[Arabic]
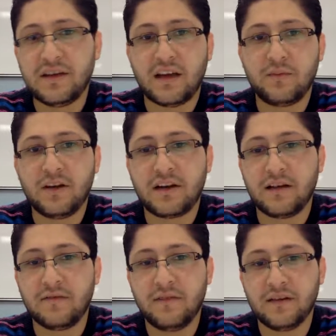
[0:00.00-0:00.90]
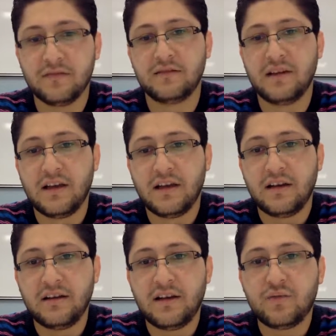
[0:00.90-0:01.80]
هي عبارة عن فن
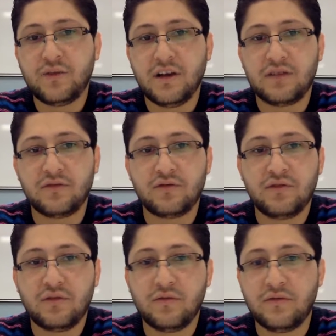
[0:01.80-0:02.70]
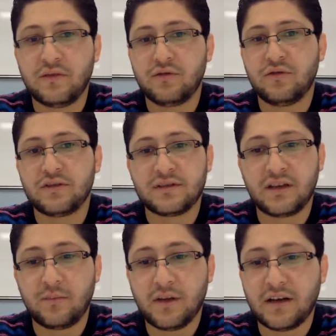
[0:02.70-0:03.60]
لا يمكن أن تتقنه في
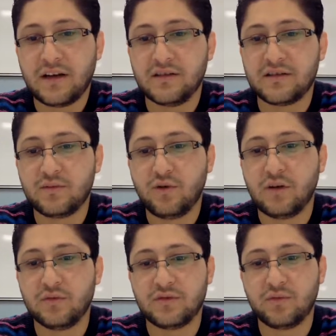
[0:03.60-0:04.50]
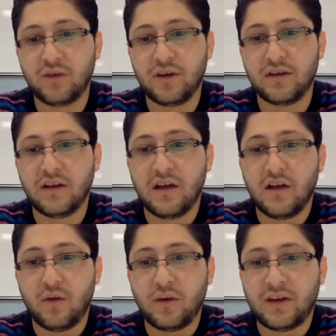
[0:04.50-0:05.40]
كورس عبارة عن أسبوع أو أسبوعين
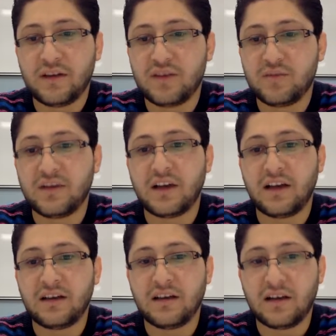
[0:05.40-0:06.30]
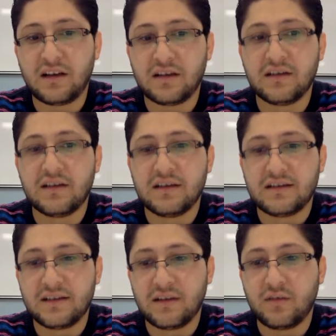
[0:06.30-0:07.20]
ويحتاج منك على الأقل
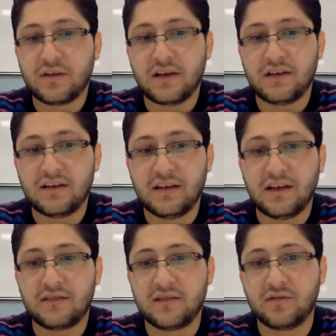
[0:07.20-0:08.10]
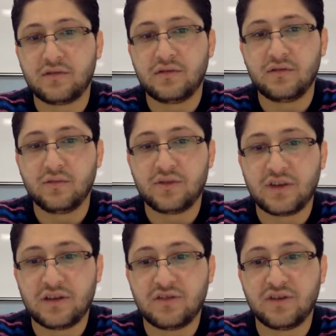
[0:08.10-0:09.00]
سنوات عديدة حتى تتقنه
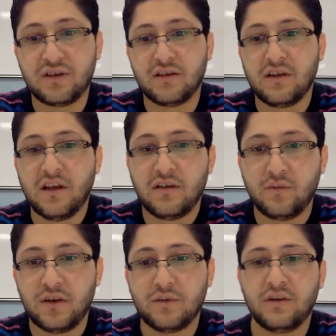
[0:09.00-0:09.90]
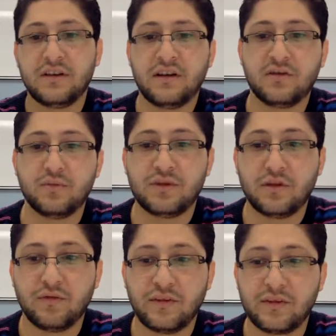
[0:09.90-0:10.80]
بشكل جيد وأتمنى لكم
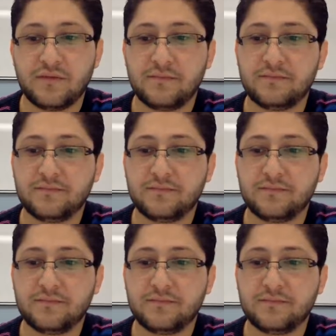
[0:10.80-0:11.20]
التوفيق